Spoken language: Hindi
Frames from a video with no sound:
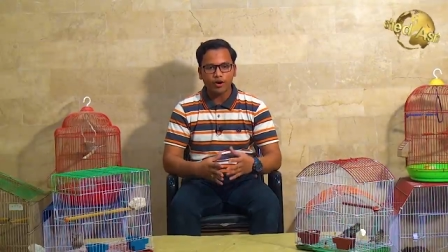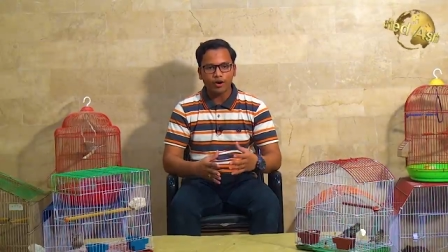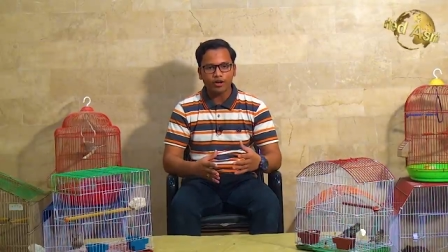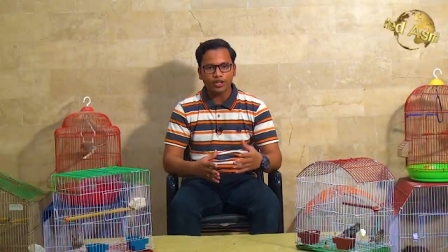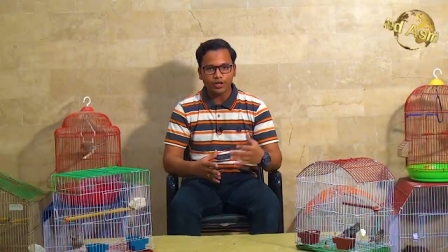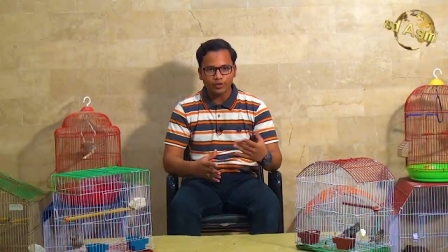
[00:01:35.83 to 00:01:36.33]

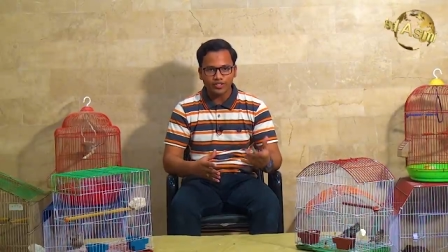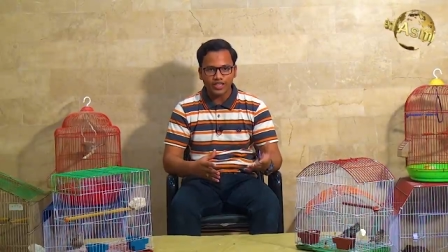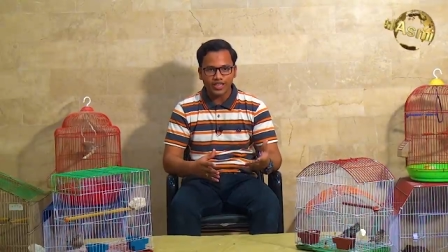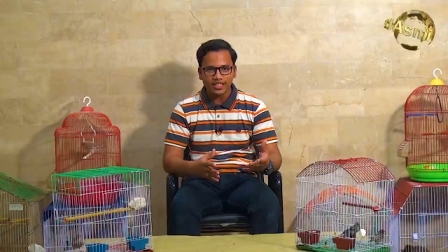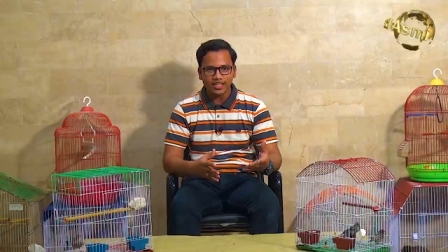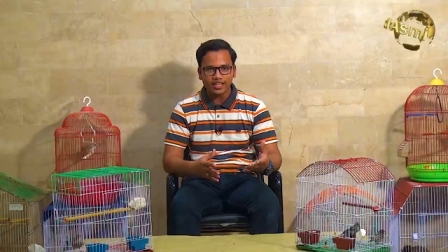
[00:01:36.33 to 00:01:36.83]
और ट्यूसडे
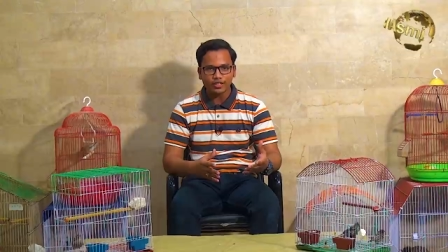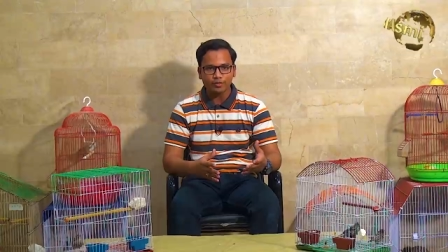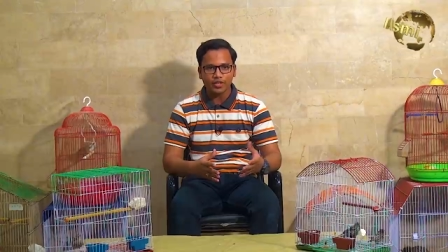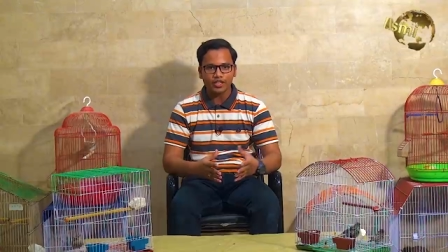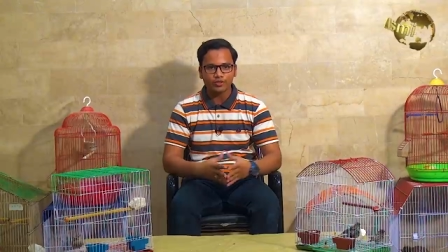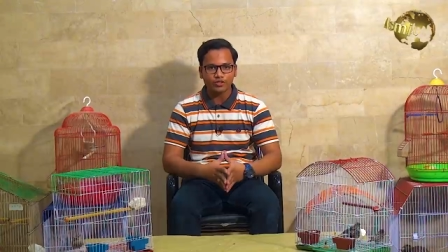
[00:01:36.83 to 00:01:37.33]
का दिन है तो
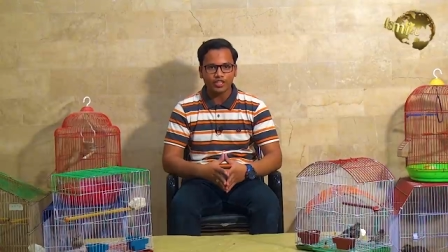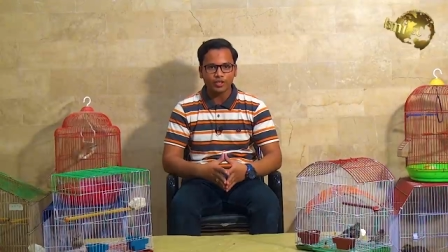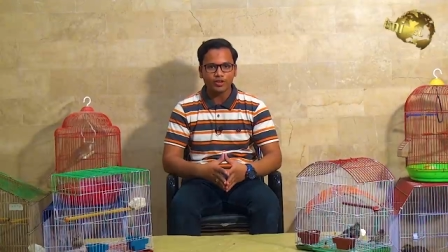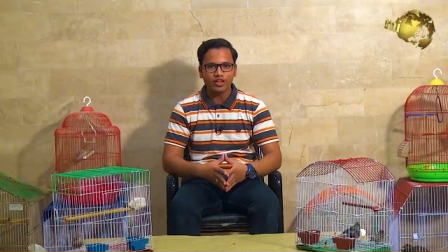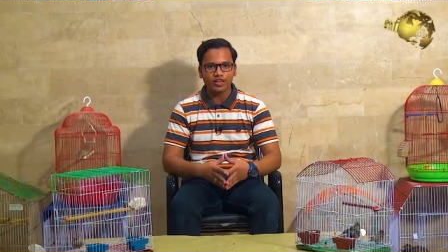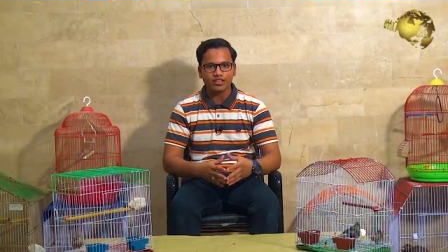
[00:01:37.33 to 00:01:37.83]
मैंने सोचा
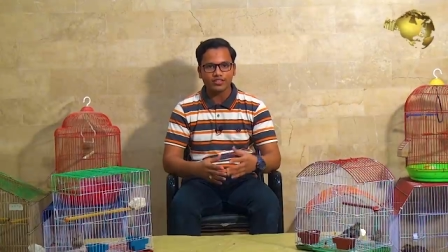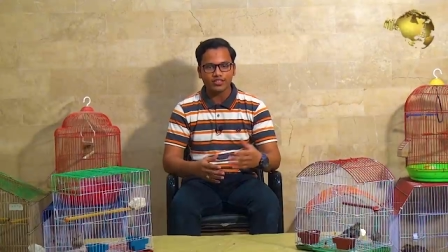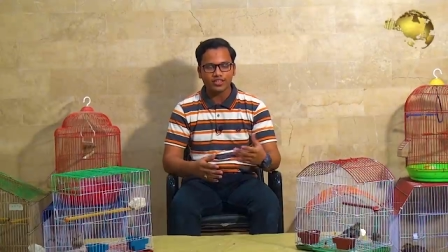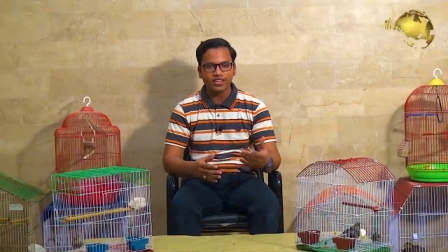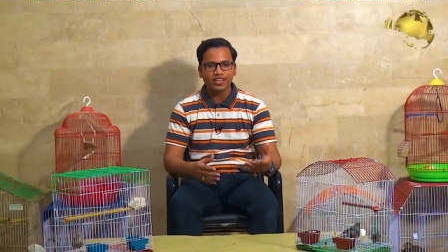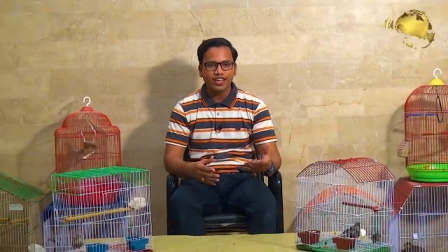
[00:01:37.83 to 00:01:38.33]
क्यों ना इस
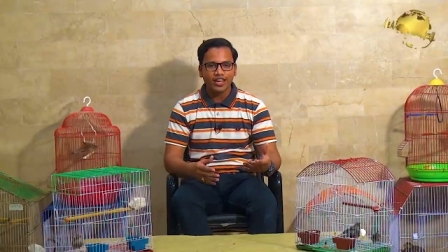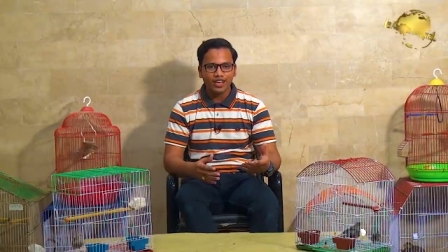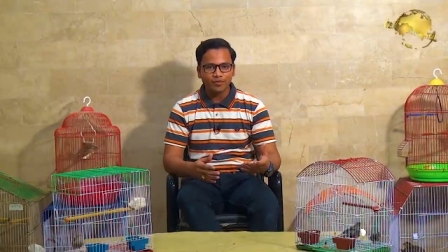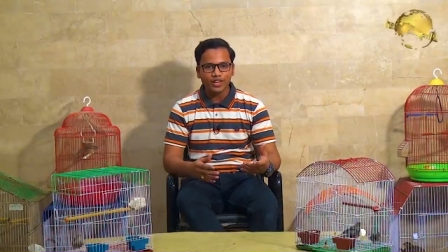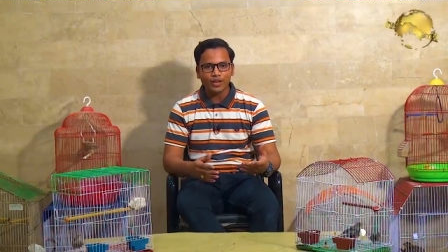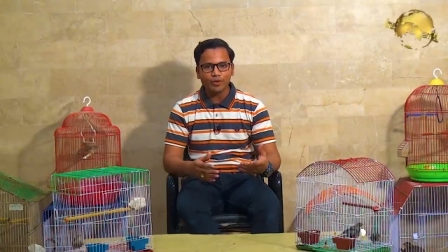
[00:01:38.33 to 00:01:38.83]

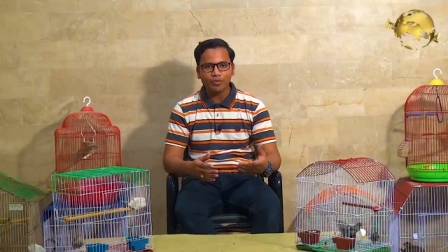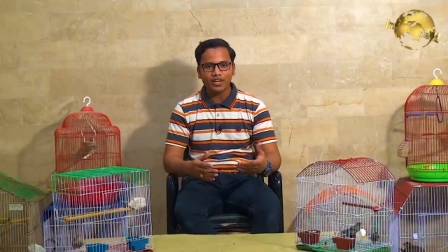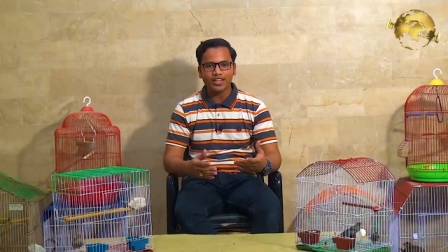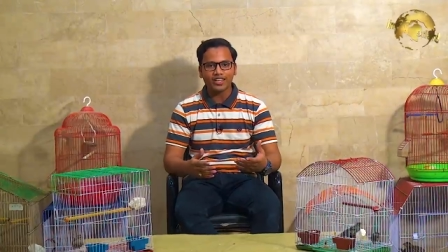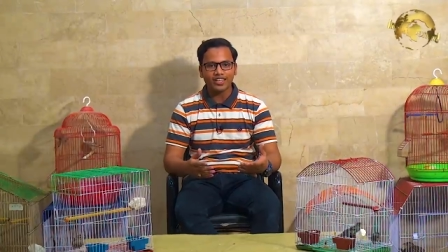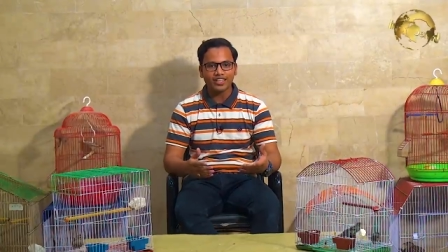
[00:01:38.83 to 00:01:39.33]
रमज़ान
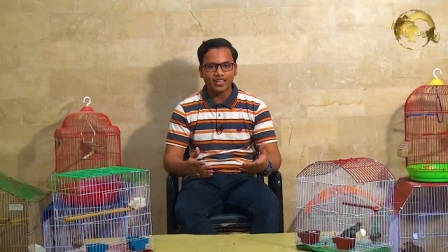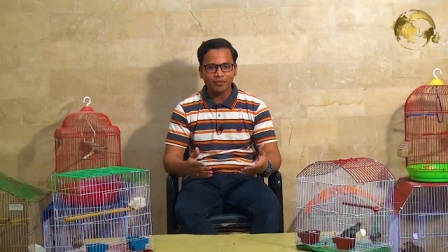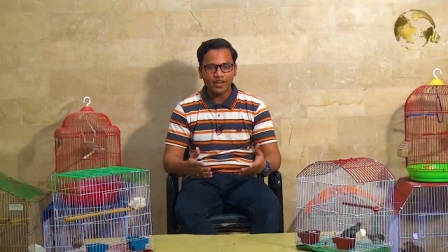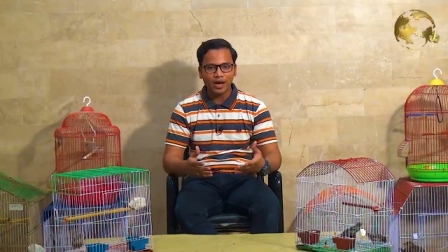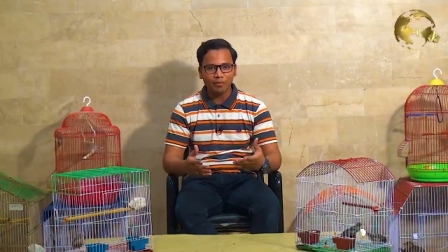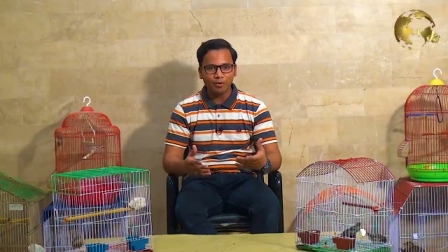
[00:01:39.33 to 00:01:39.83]
मुबारक के दिन
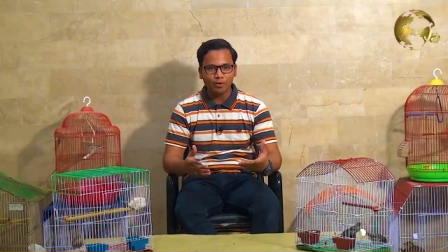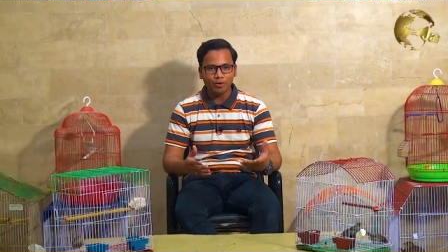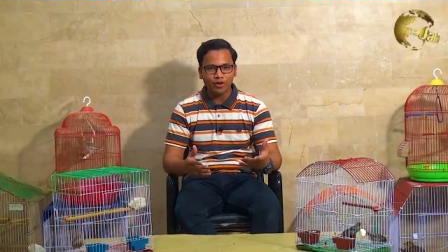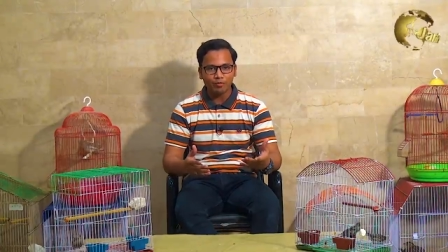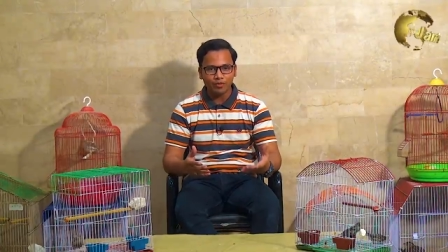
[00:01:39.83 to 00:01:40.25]
में आप लोग को